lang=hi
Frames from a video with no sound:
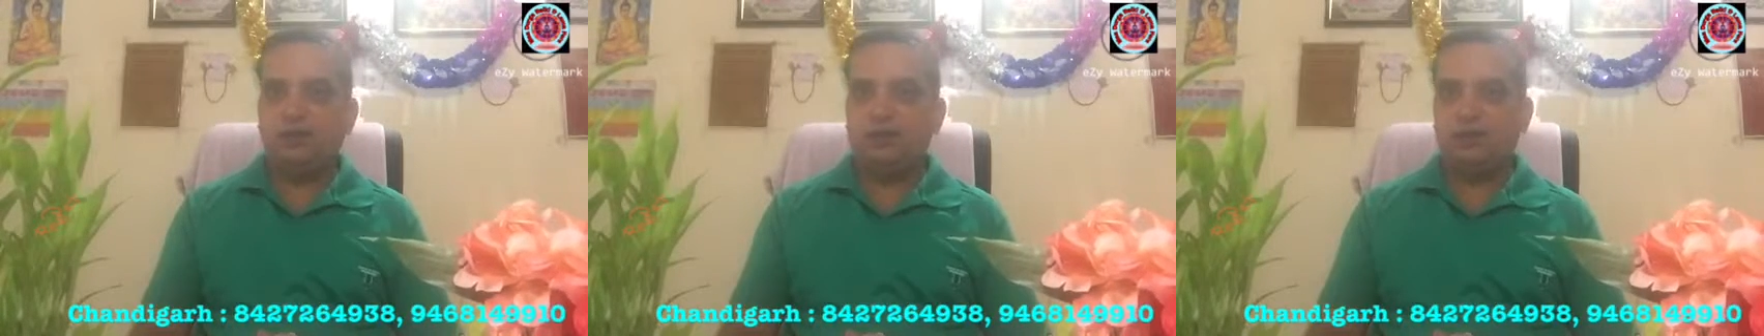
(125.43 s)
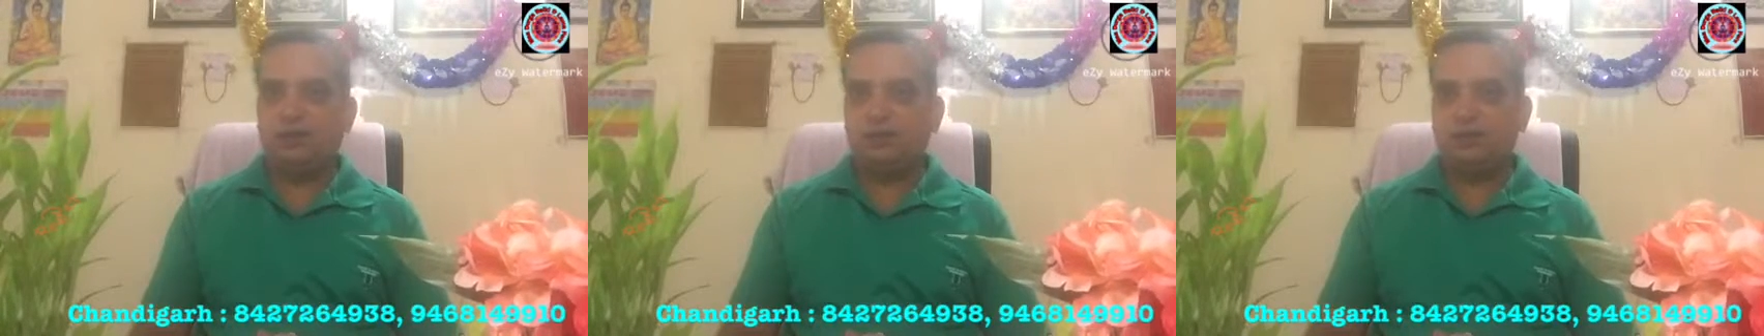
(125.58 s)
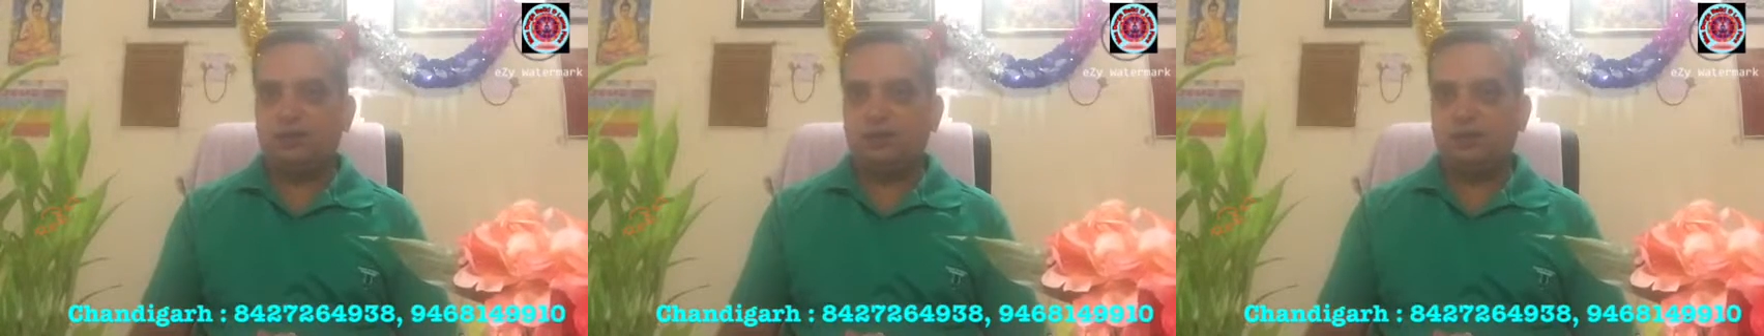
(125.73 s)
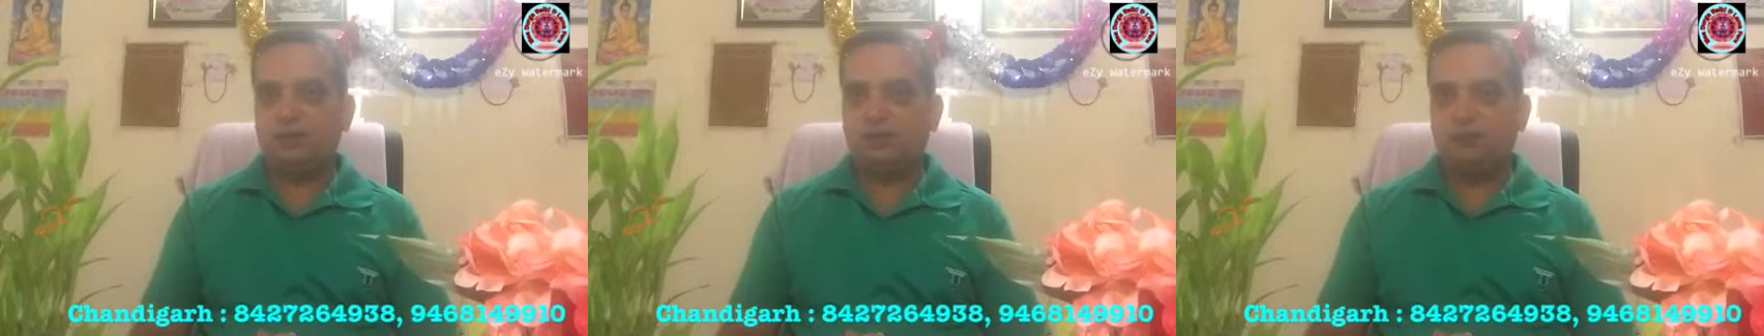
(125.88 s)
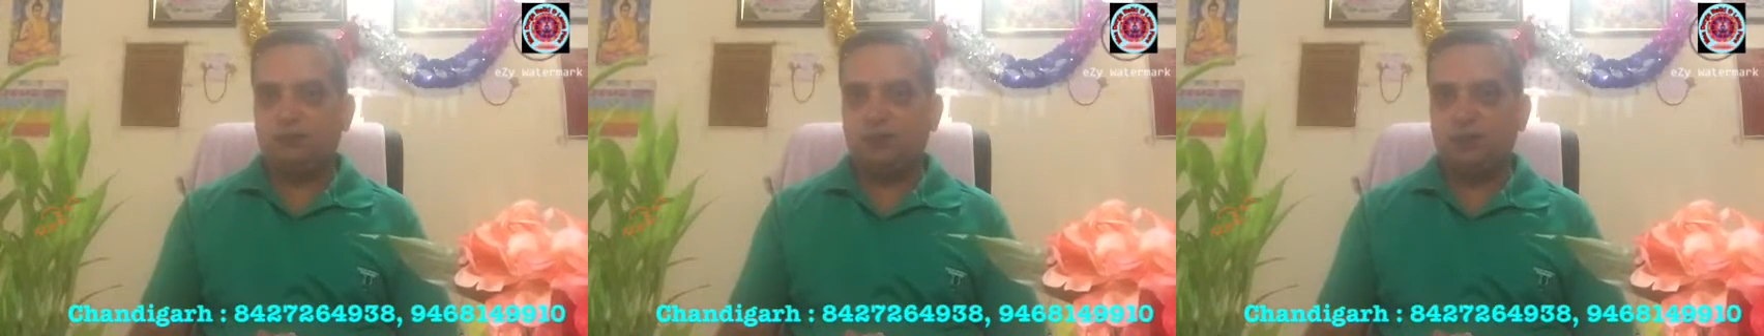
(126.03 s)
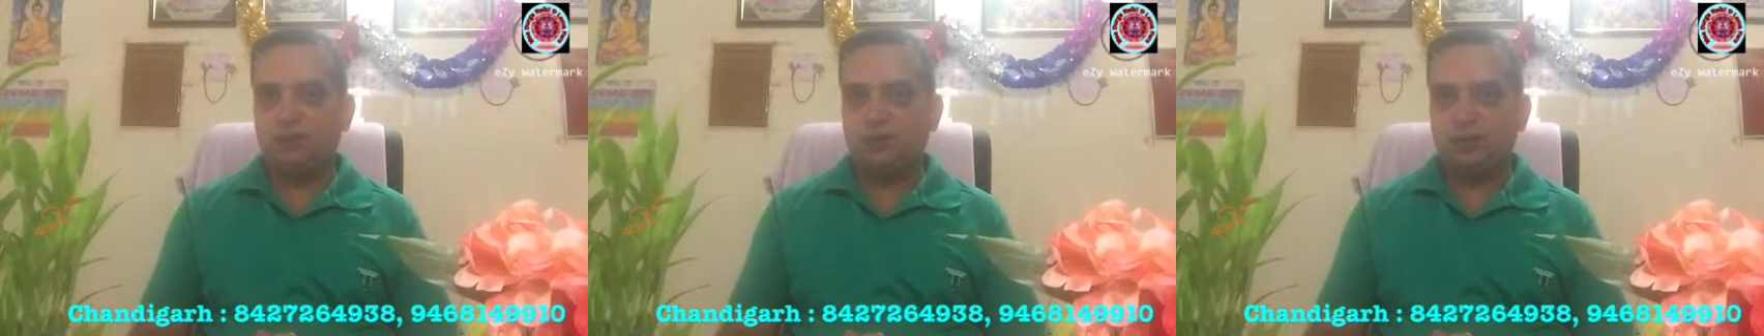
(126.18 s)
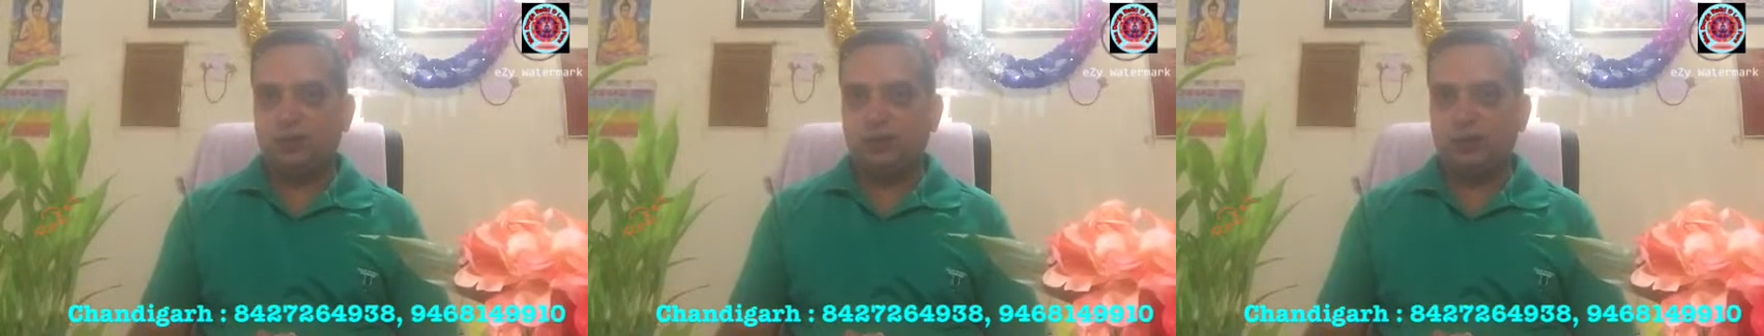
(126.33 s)
का आठवा सिंबल
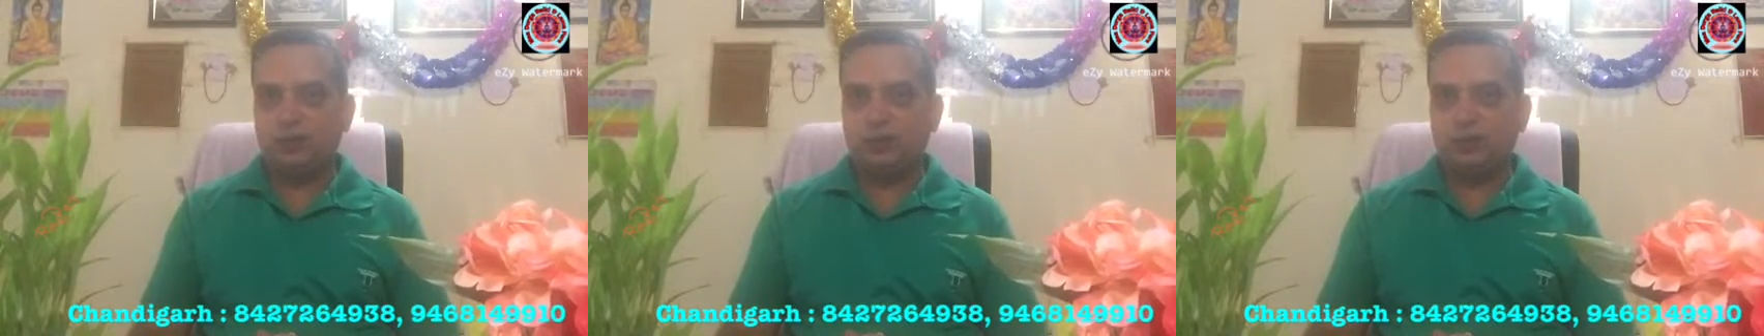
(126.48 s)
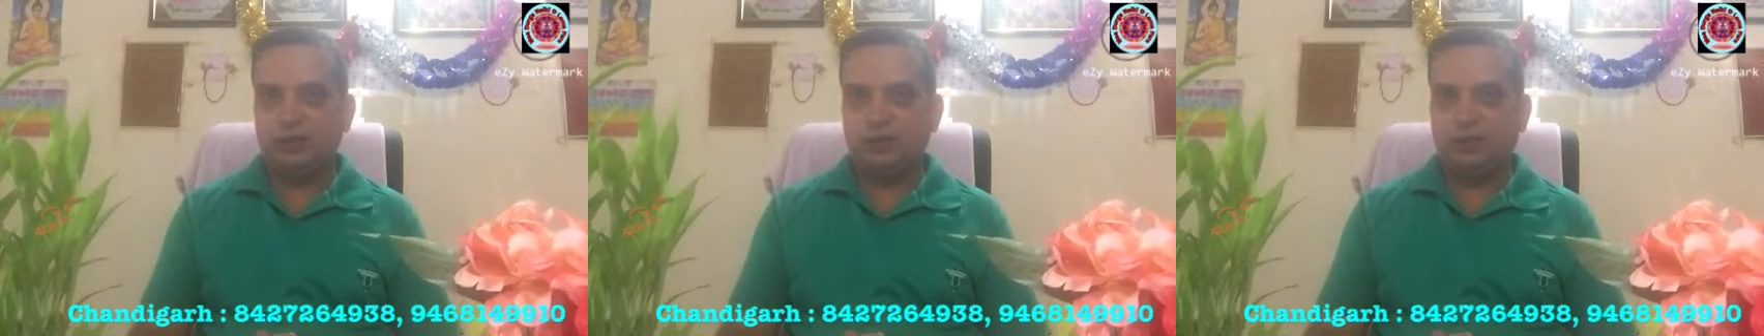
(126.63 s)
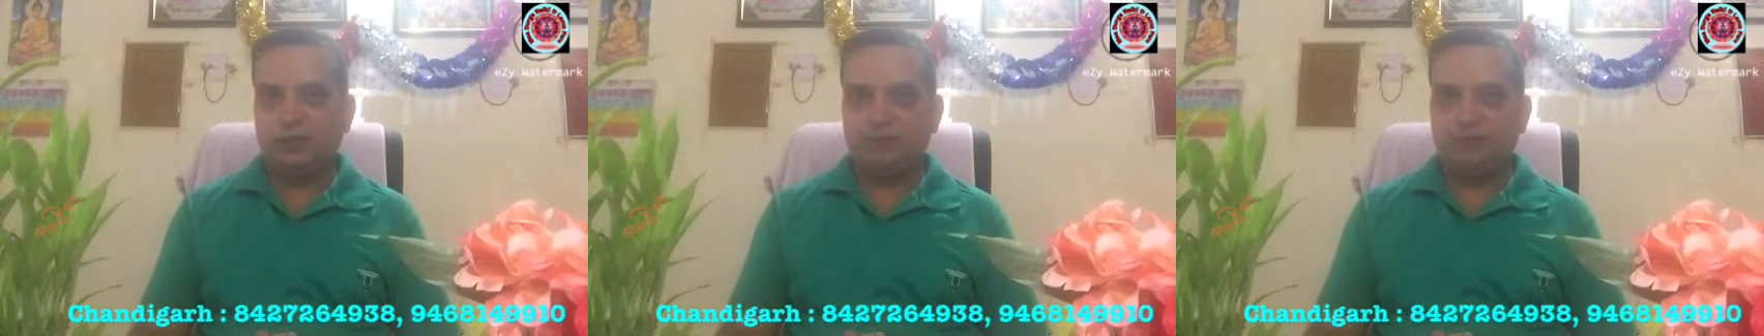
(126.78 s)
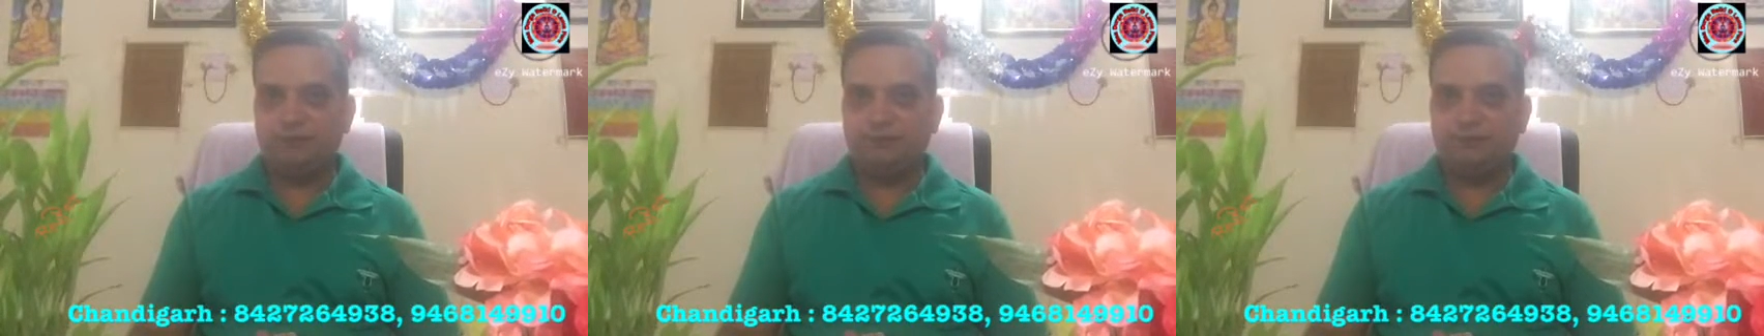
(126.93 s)
जो होता है